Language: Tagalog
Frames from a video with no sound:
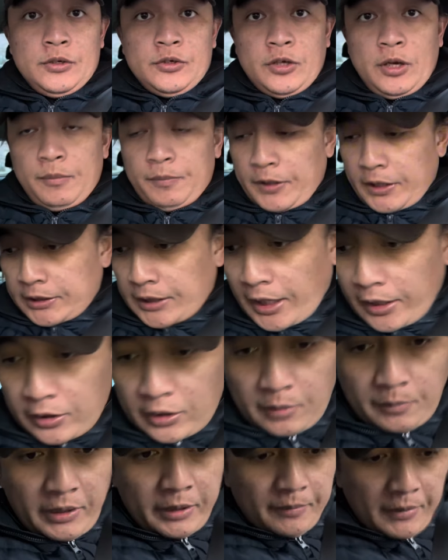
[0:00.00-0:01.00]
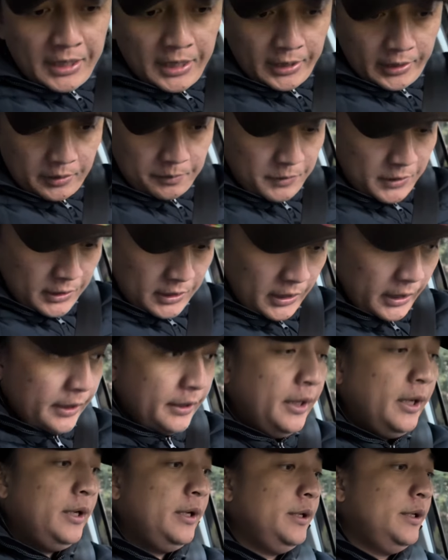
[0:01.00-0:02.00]
Siyempre, tayo naman mga
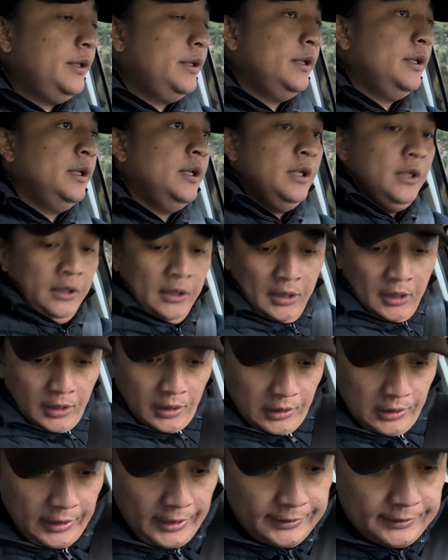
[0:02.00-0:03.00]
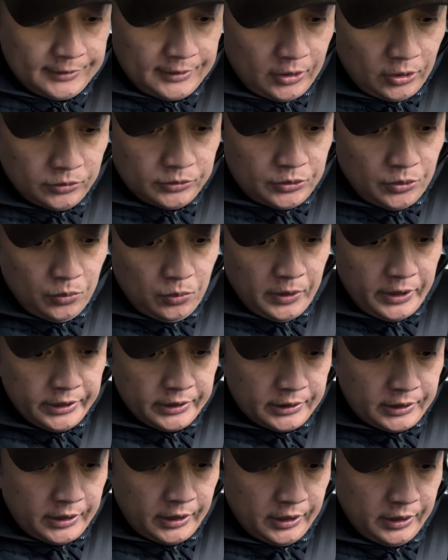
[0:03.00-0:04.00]
kaibigan, let's go to
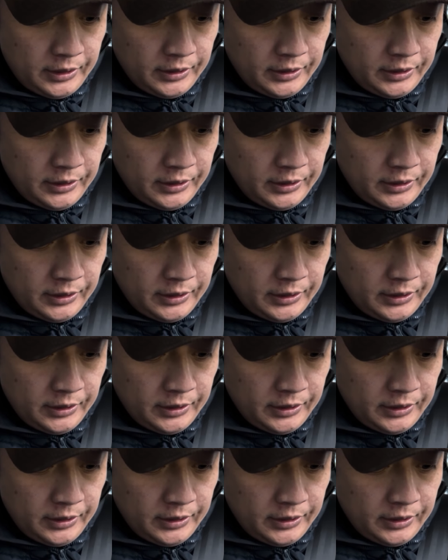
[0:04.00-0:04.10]
work.